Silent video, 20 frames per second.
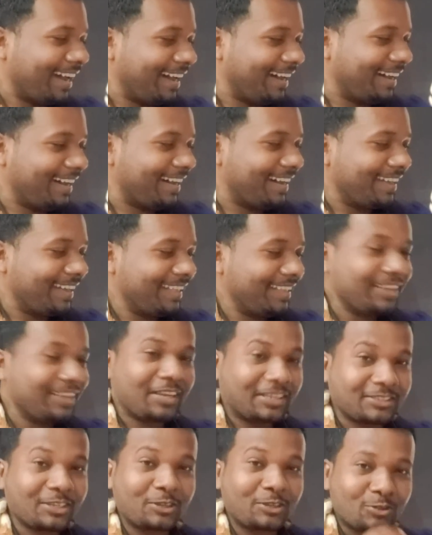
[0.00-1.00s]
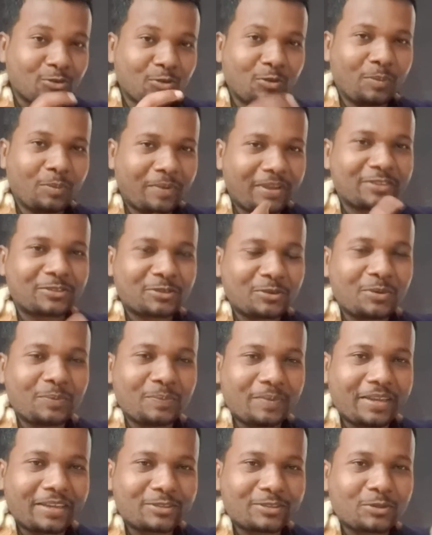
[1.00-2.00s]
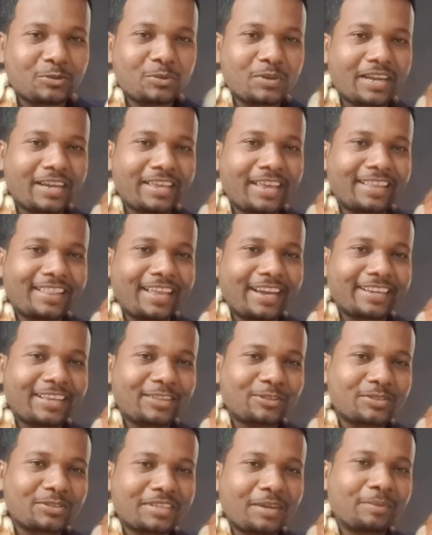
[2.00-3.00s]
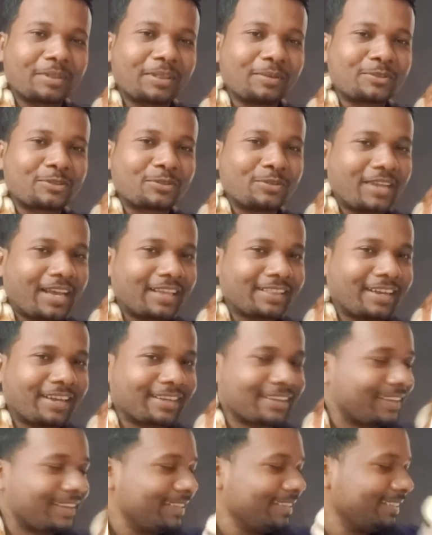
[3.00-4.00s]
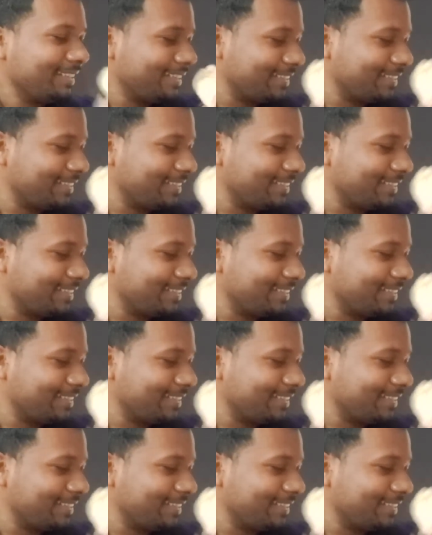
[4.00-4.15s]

हाँ अच्छा स्कूल में स्कूल में स्कूल का याद आ गया तो इसका मतलब इसको याद आ गया